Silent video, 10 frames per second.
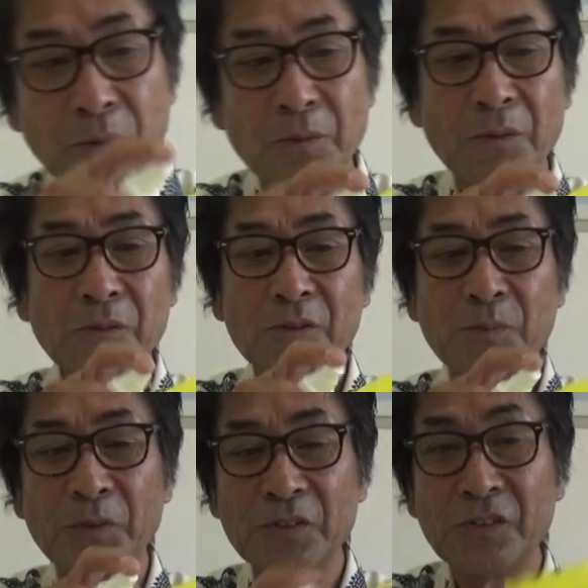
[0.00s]
所の
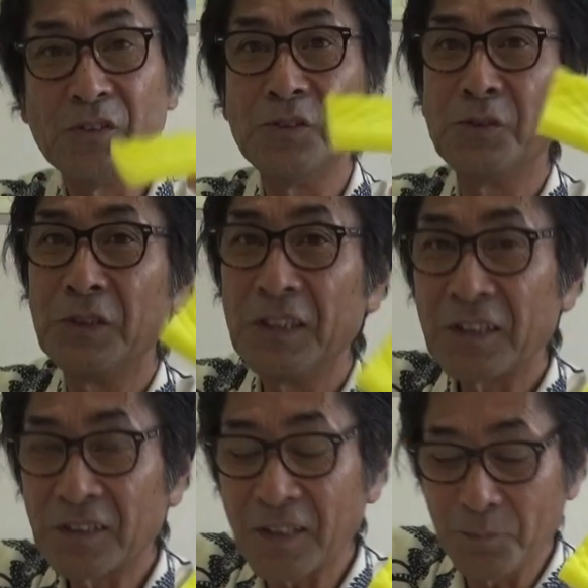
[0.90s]
スポンジのように
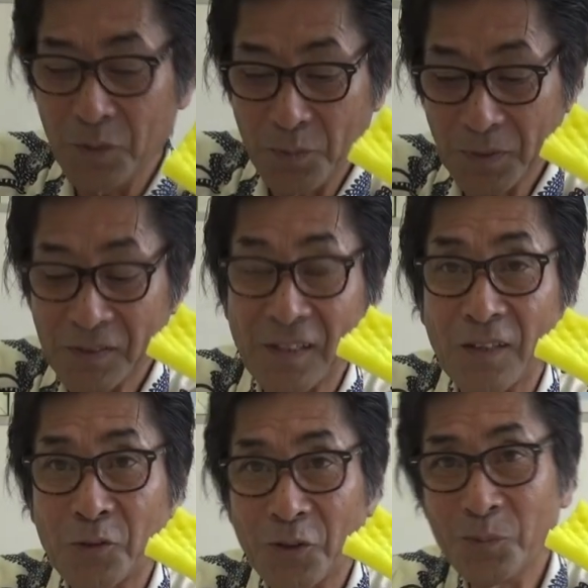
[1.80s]
一見見えます
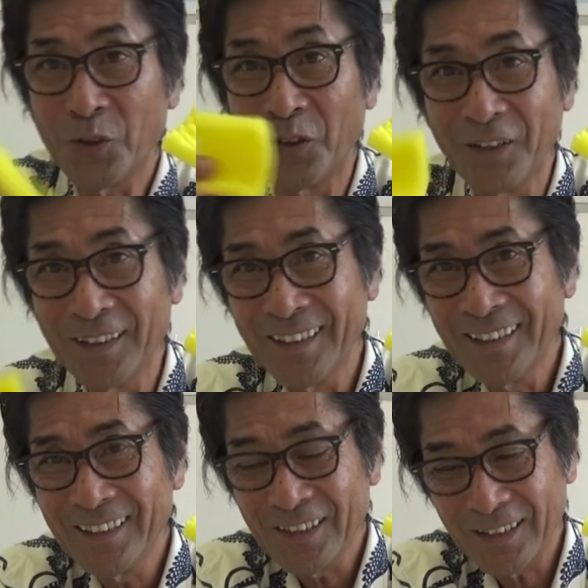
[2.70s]
がこれも
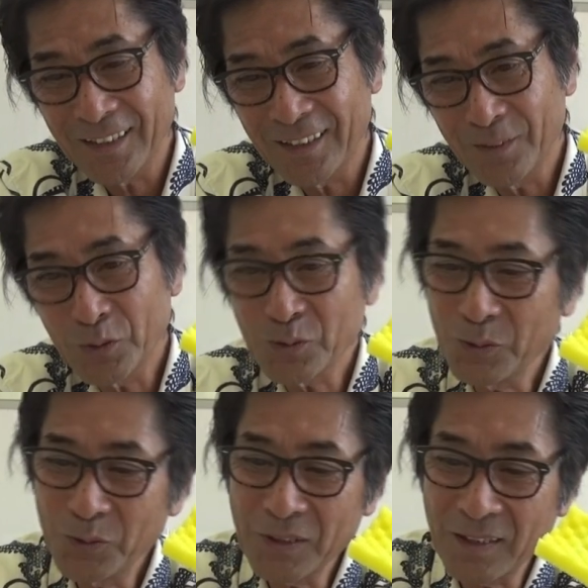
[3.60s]
えー、僕
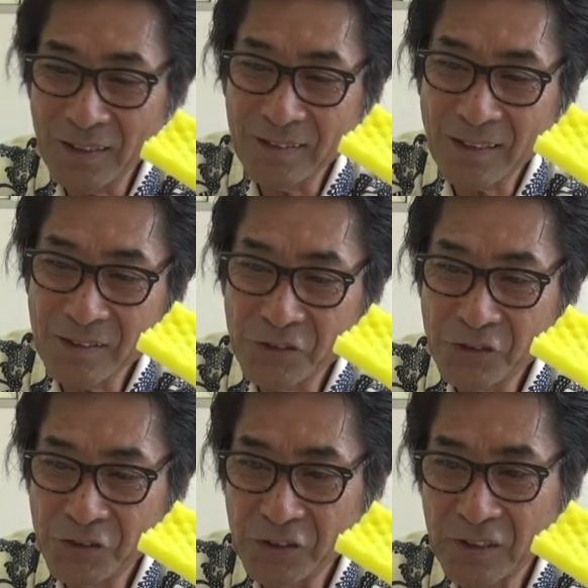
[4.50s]
の方で何十
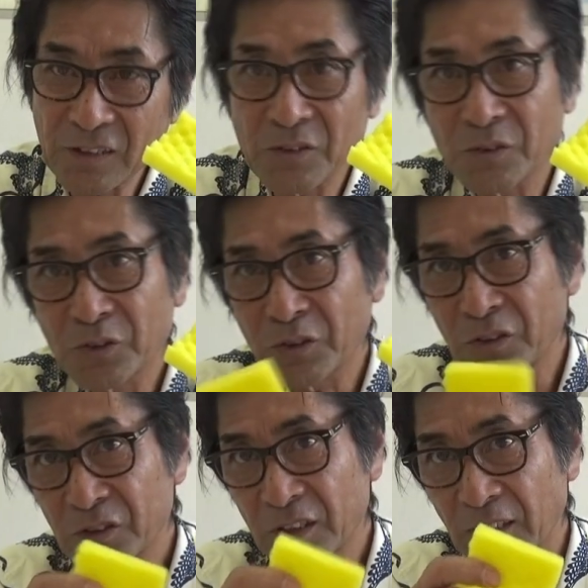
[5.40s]
種類かその
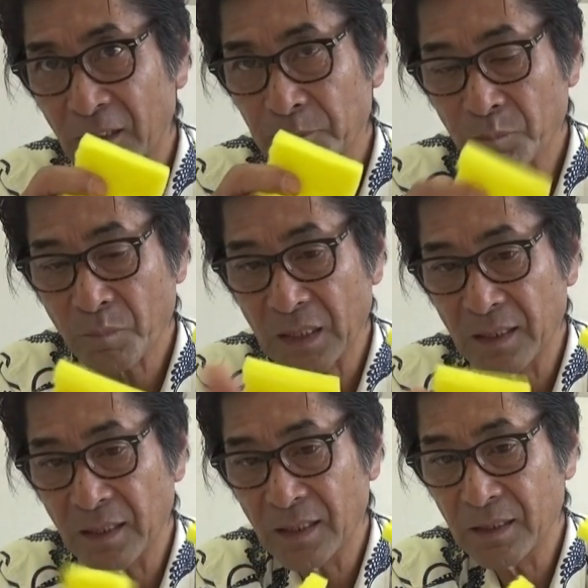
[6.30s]
取り寄せた、
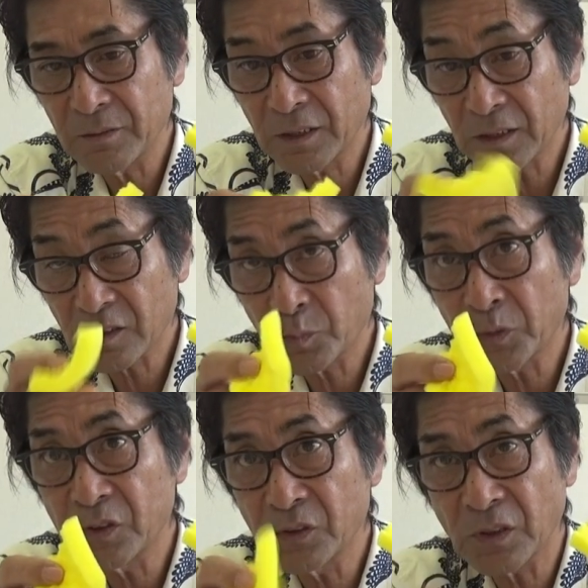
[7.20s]
えー、
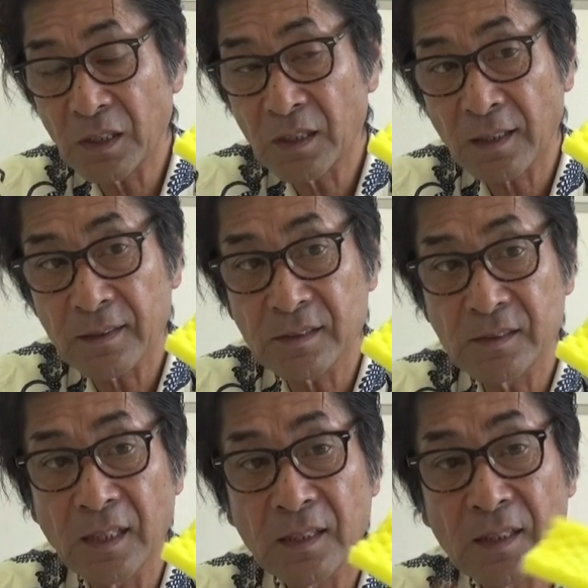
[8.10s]
ウレタンスポンジの中からです
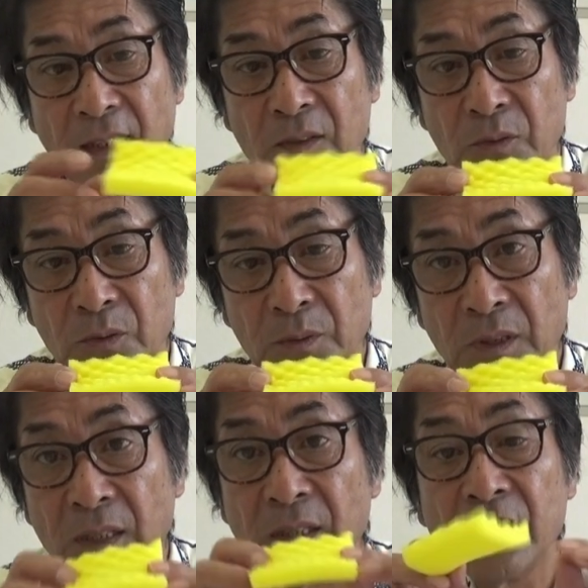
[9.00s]
ねあの
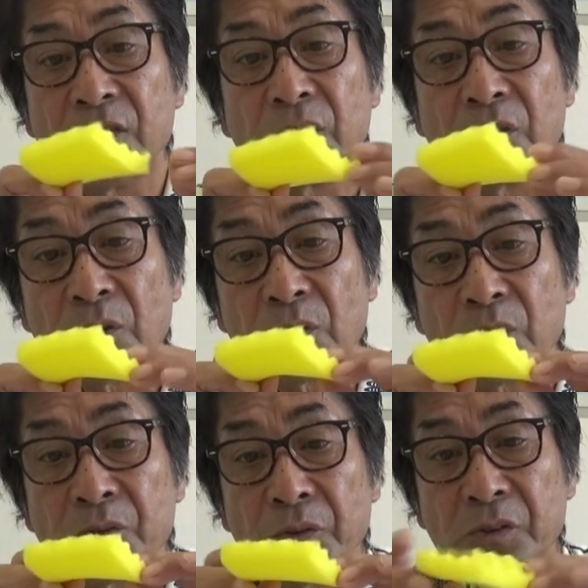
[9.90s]
非常にこの
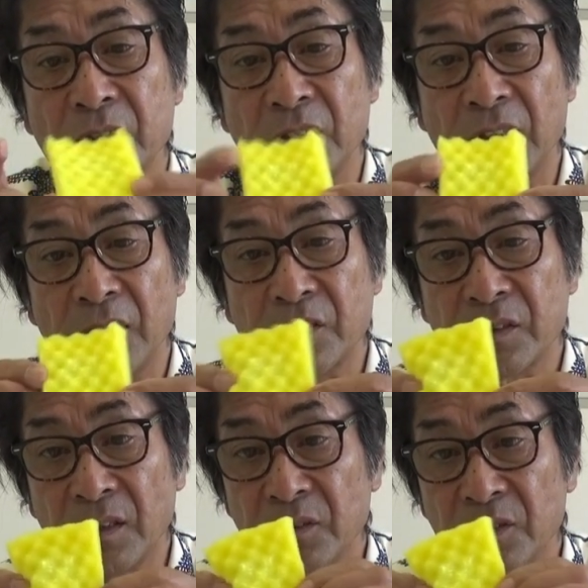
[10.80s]
お掃除に
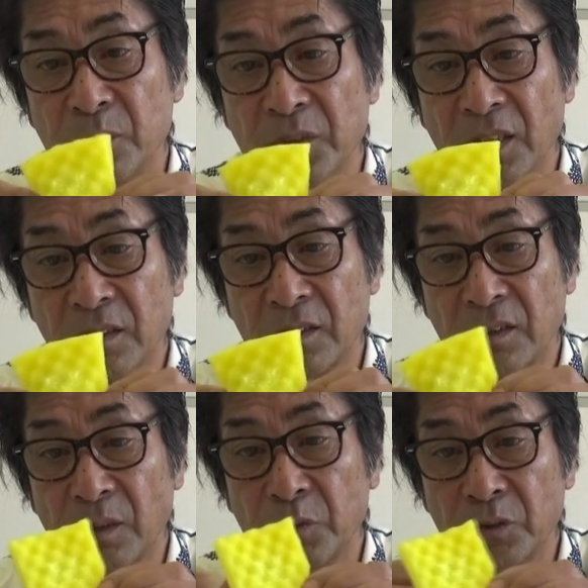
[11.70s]
エリクサー用に見合っ
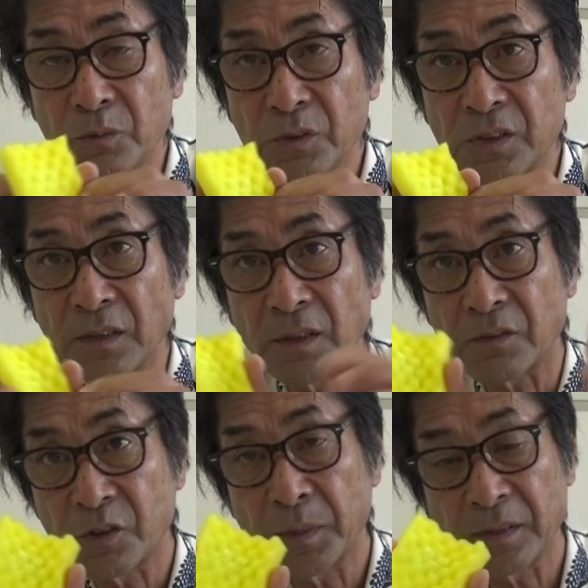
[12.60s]
たものを選
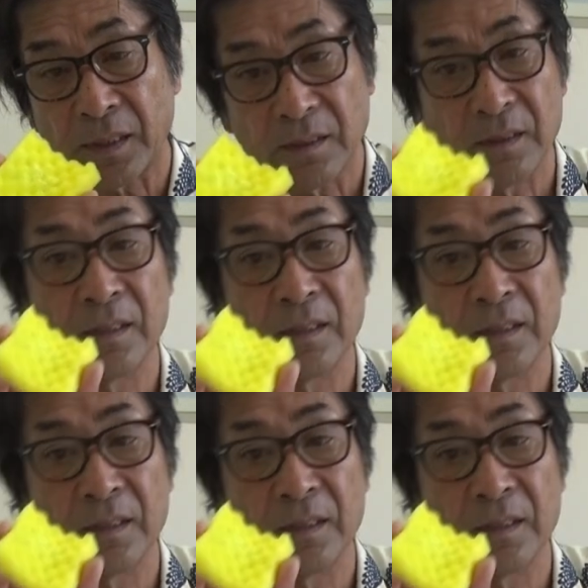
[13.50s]
択しました